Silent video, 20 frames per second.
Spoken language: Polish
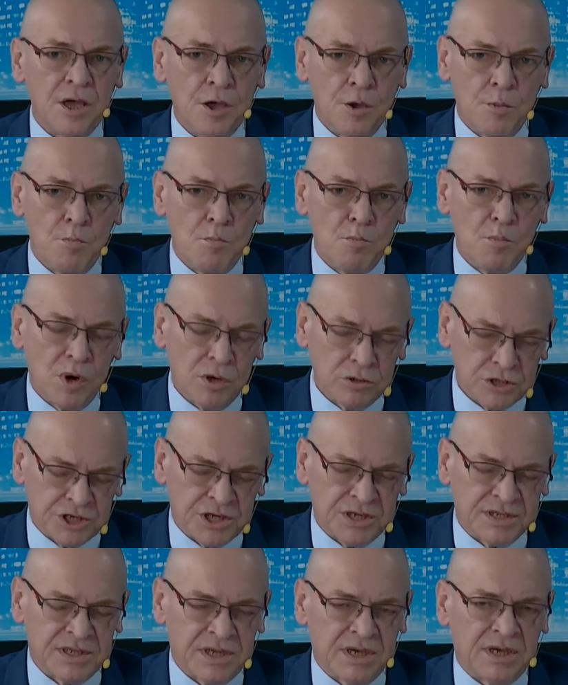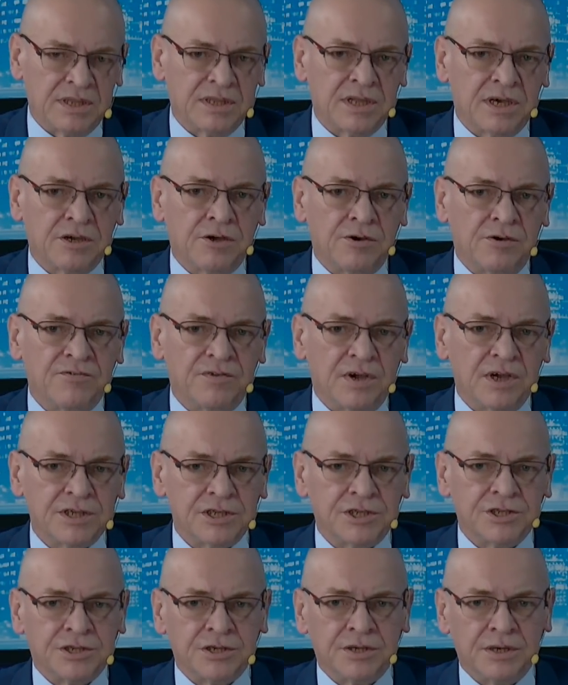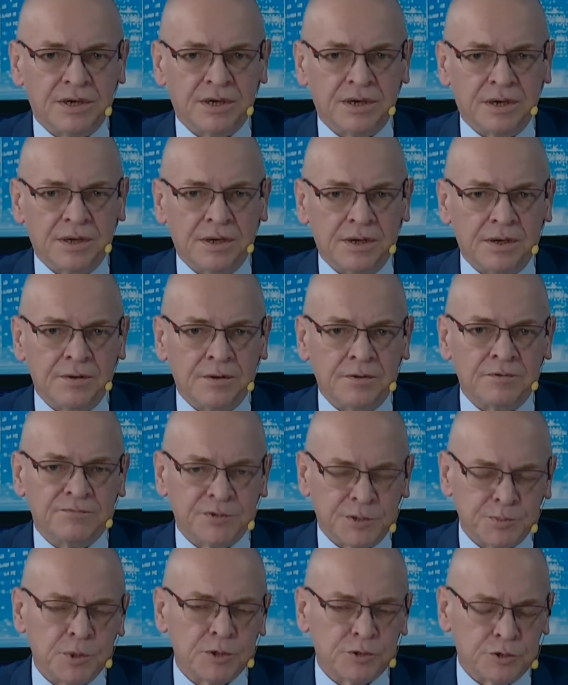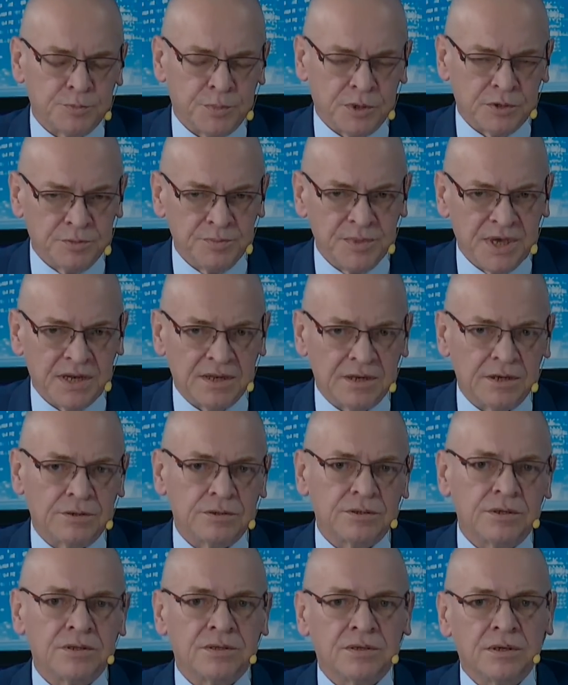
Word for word: może zaatakować e, w sposób odmienny od e,